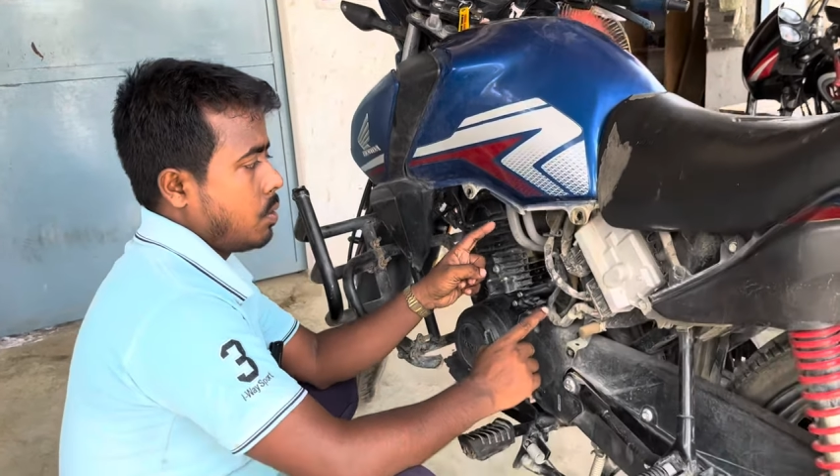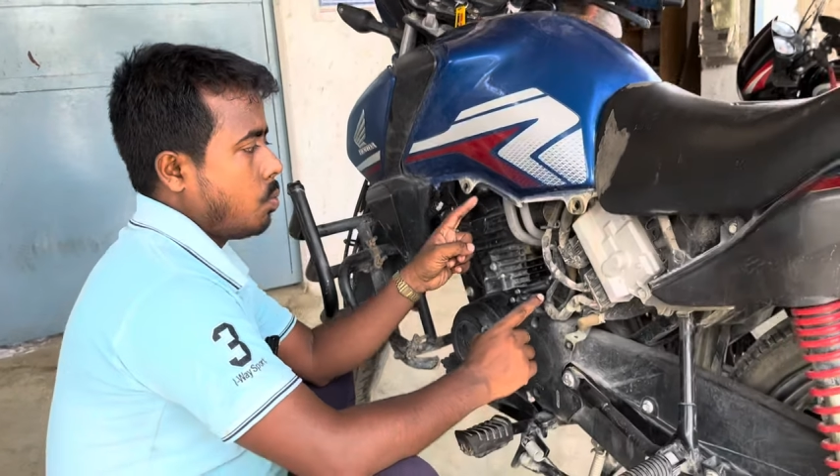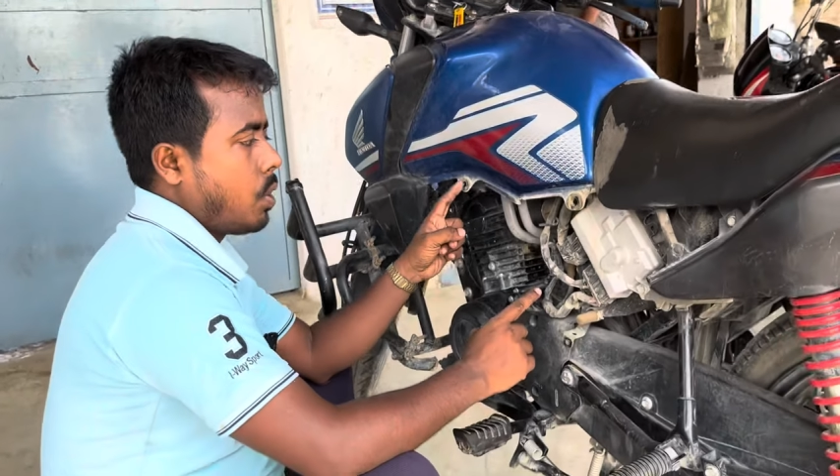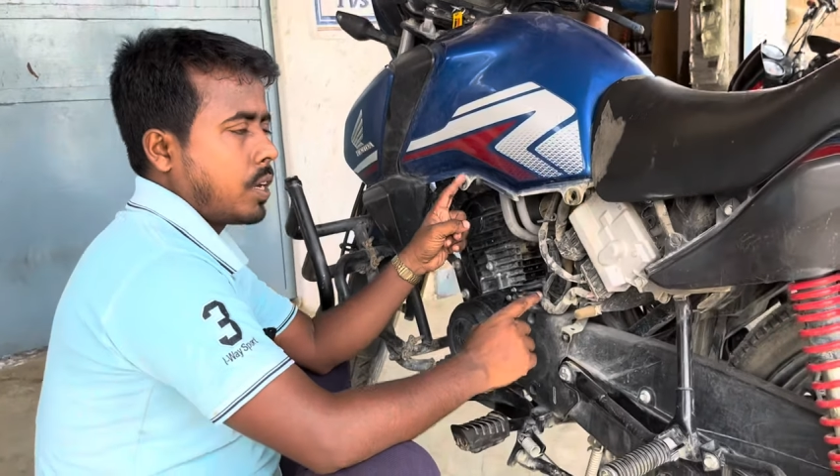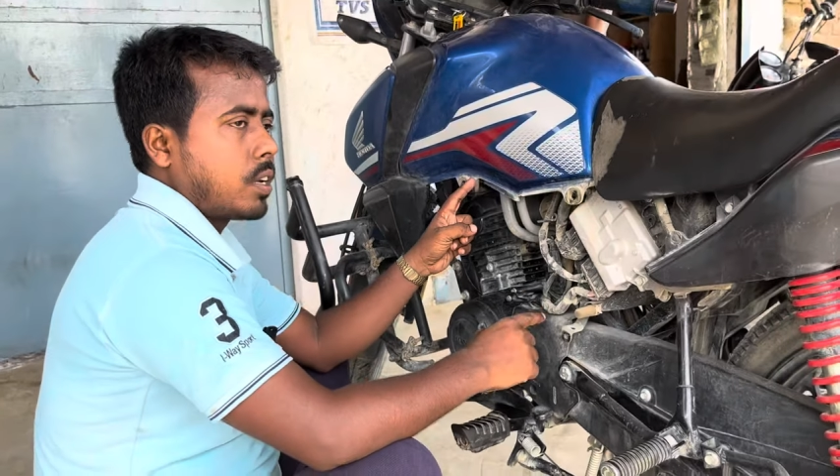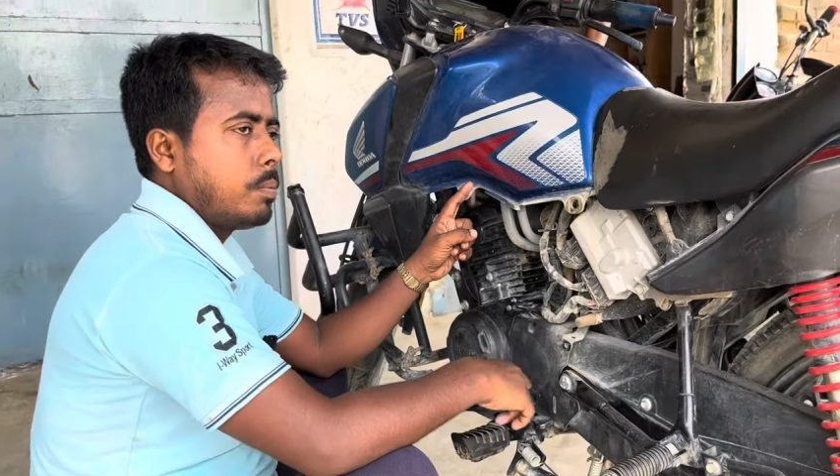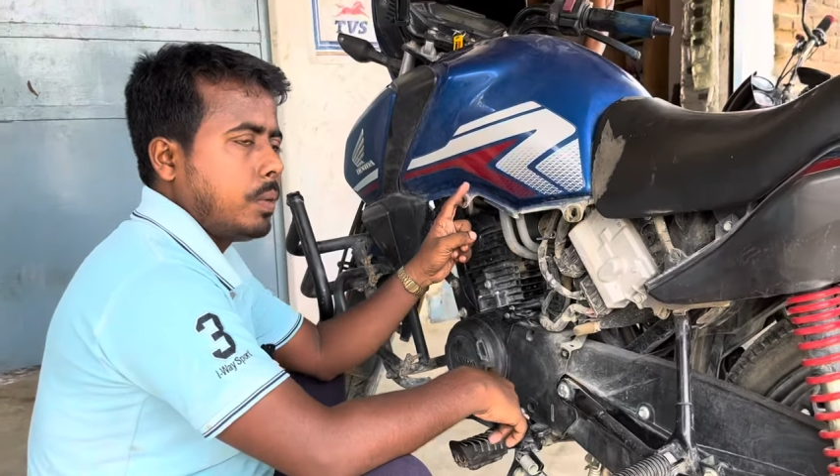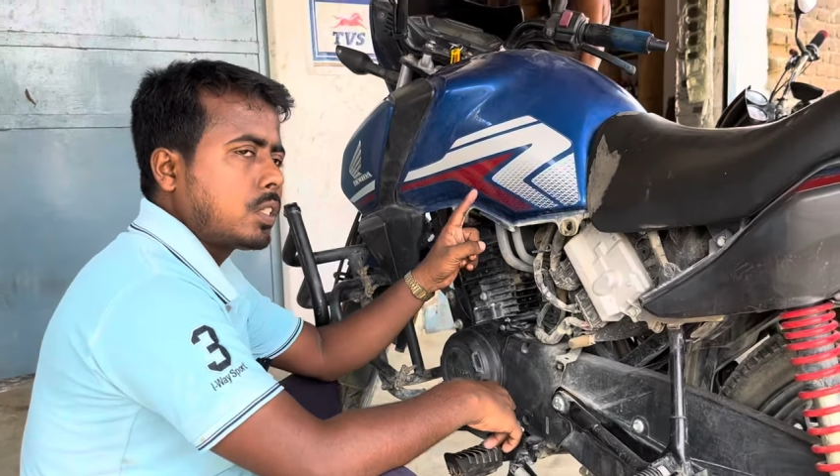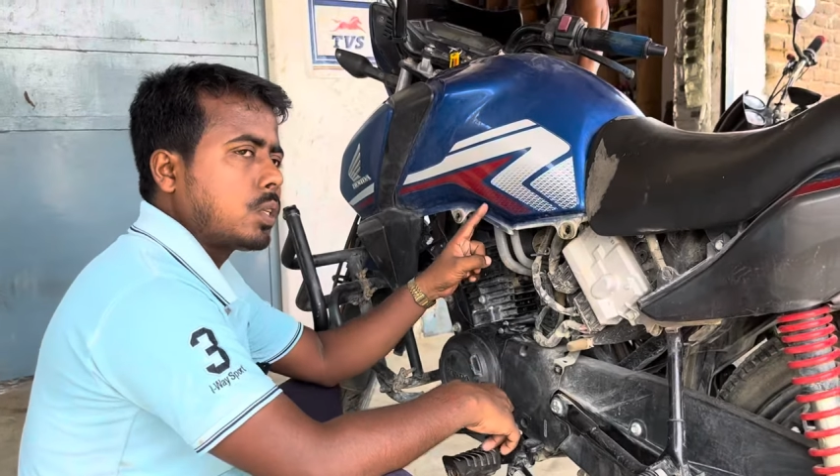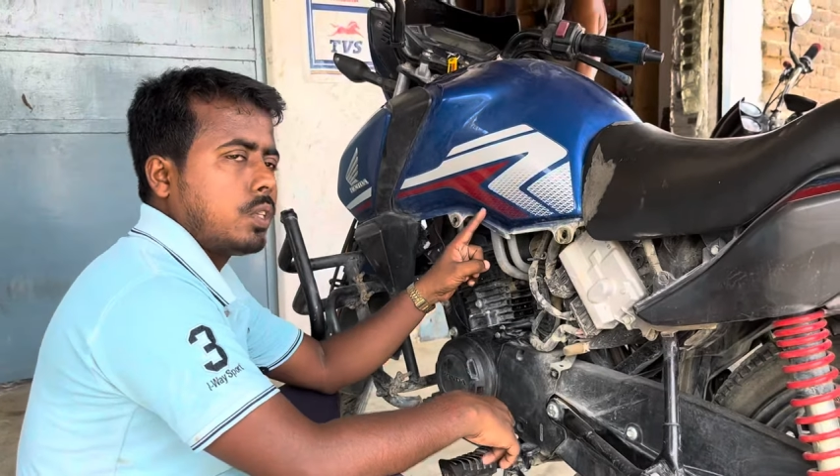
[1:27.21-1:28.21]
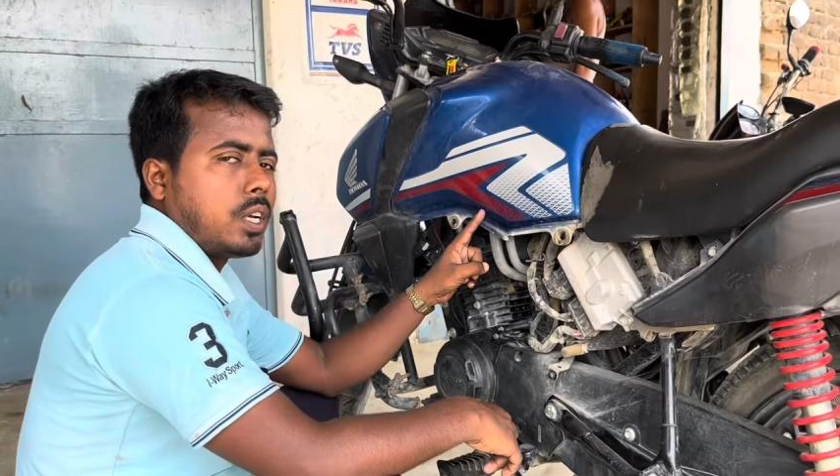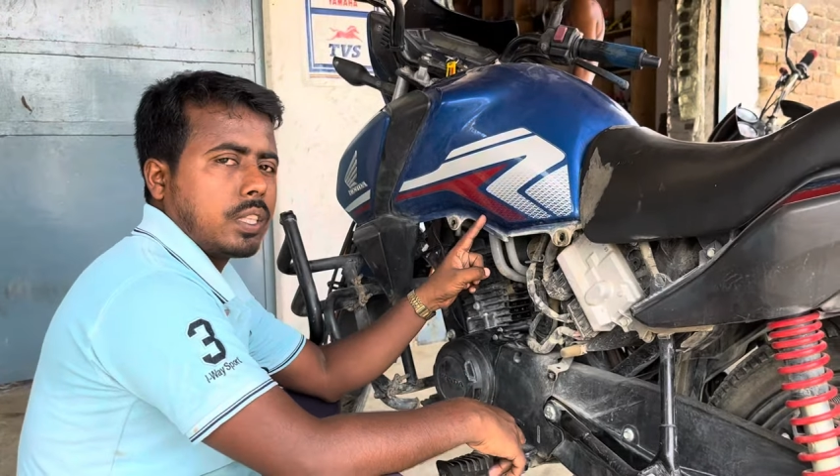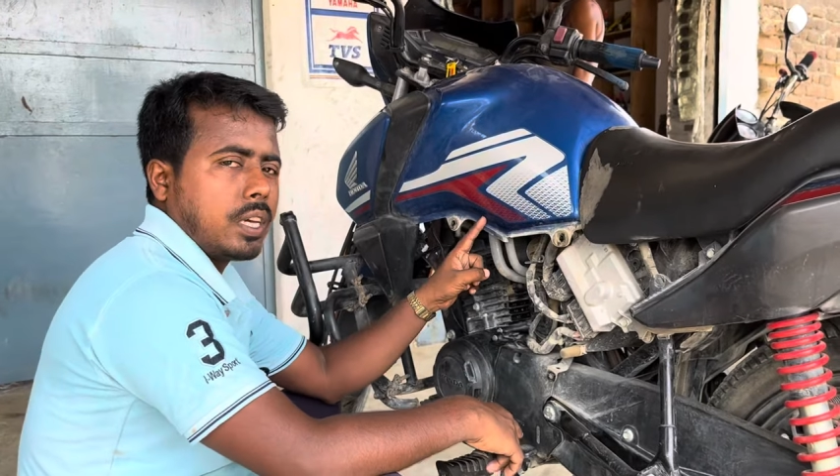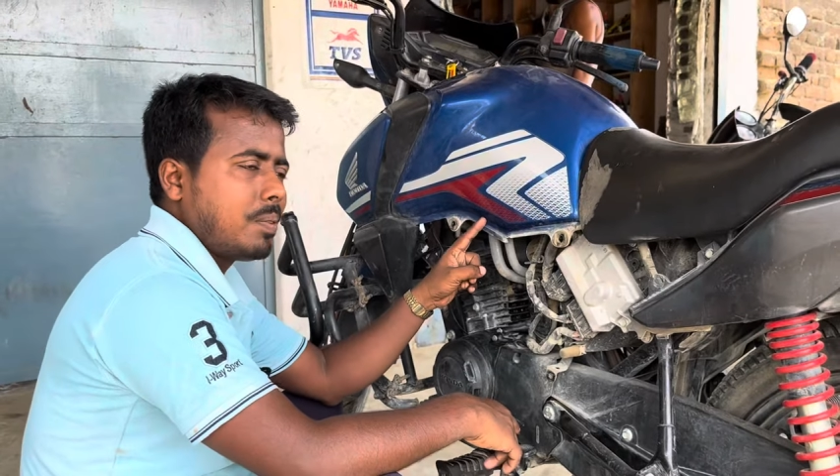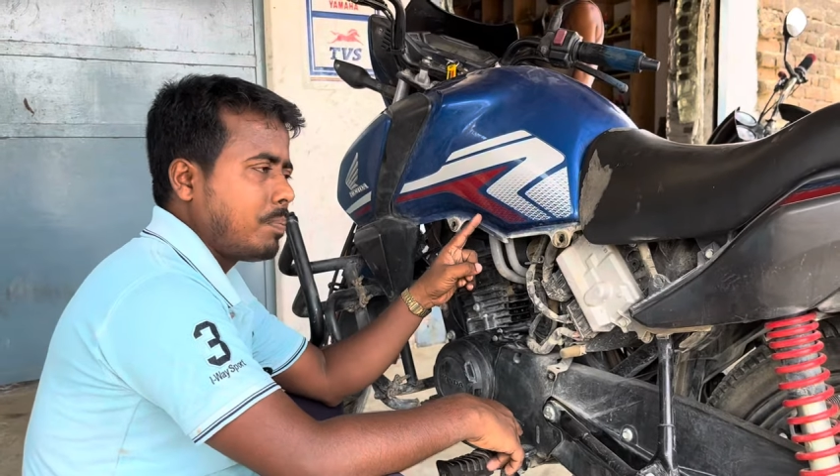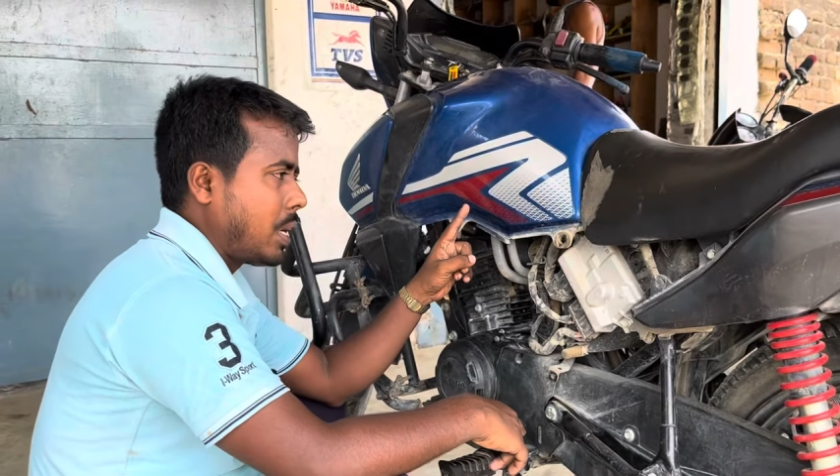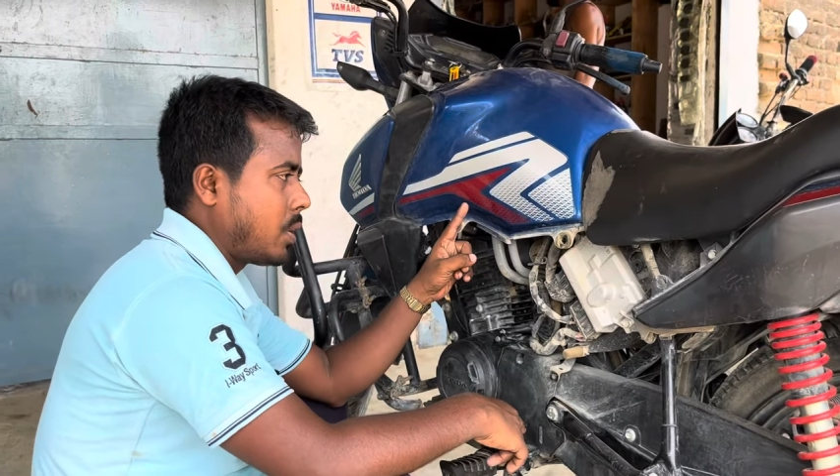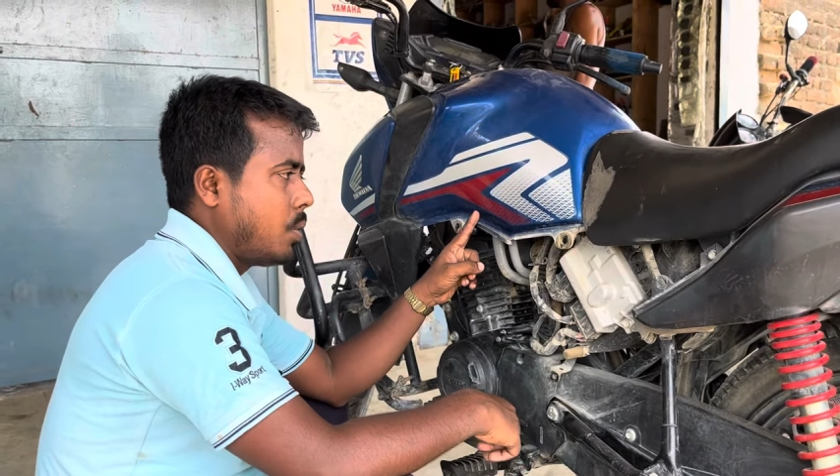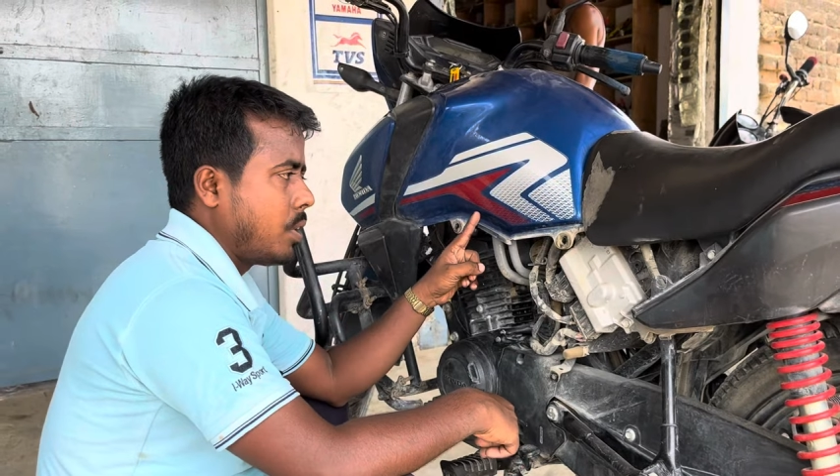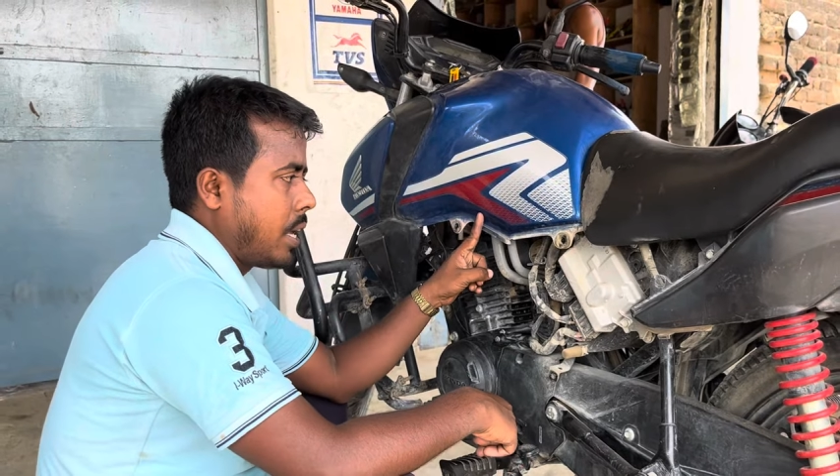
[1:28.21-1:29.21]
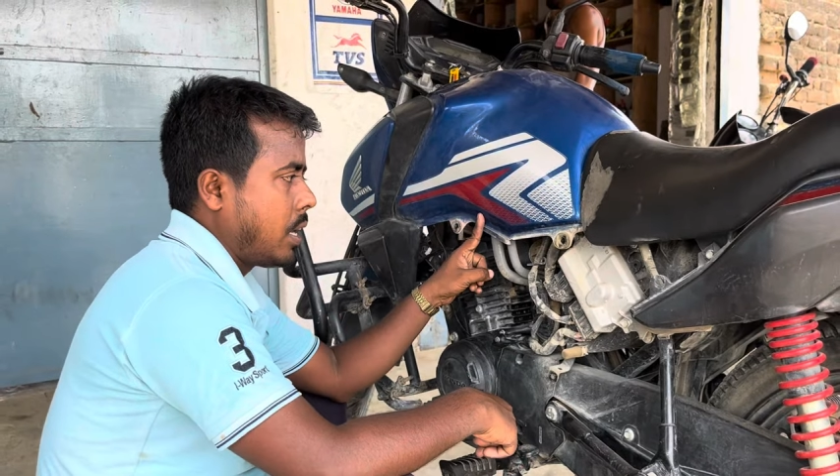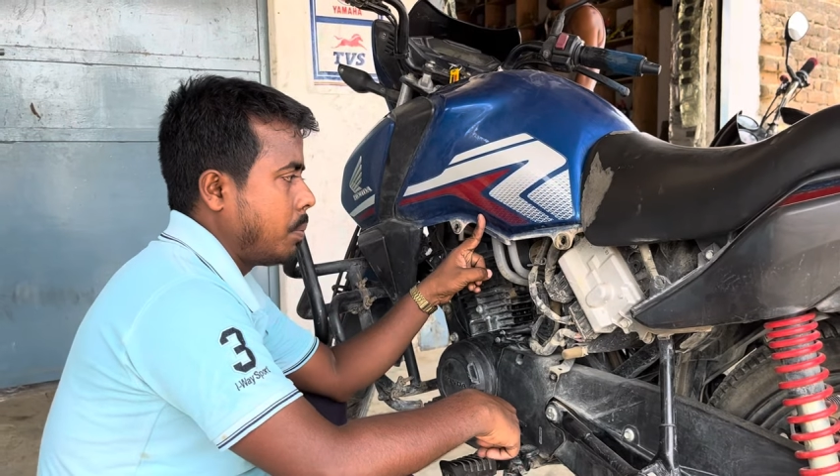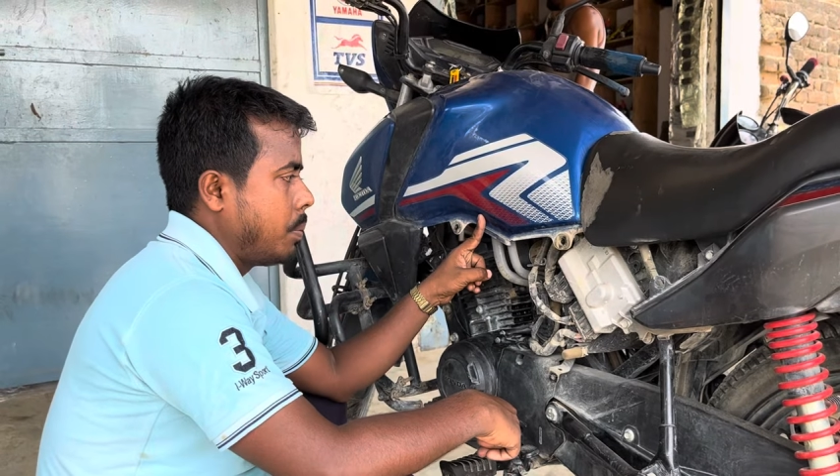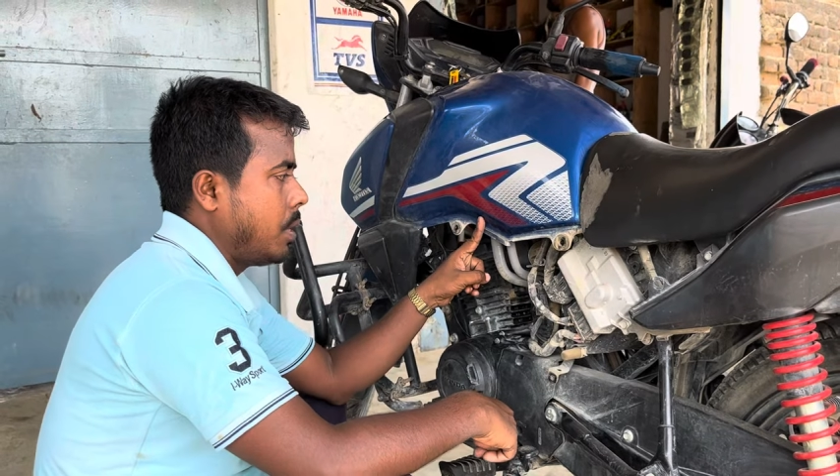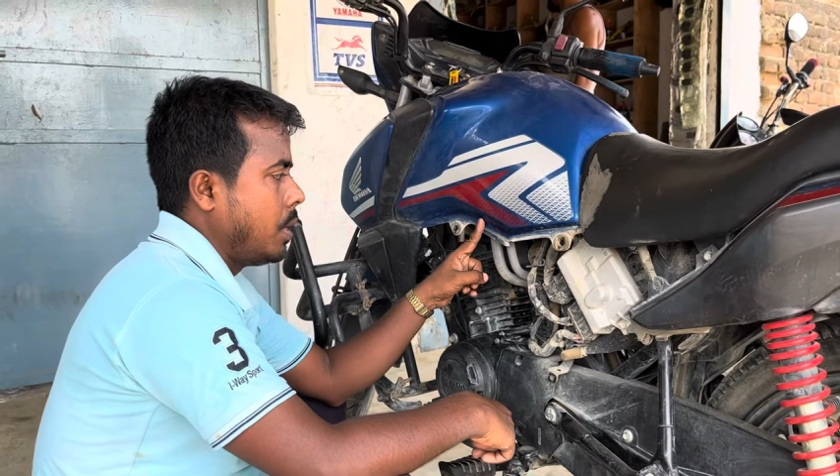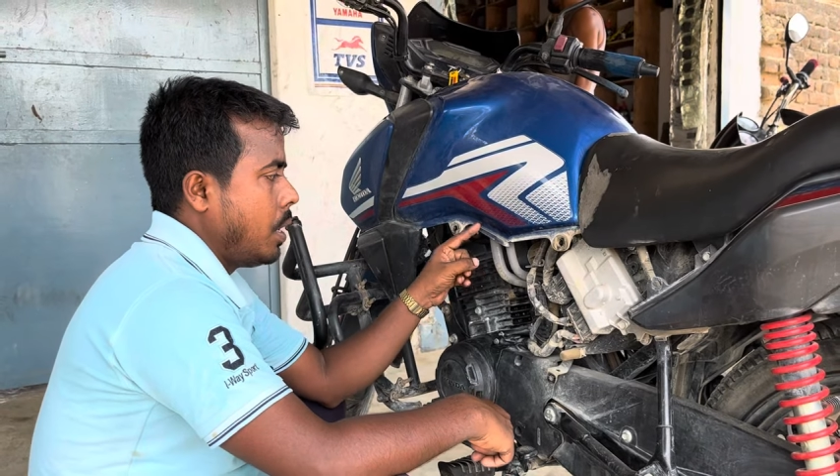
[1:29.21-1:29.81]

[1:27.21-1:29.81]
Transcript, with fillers: वाटर मिक्स हो जाता है पेट्रोल टैंक में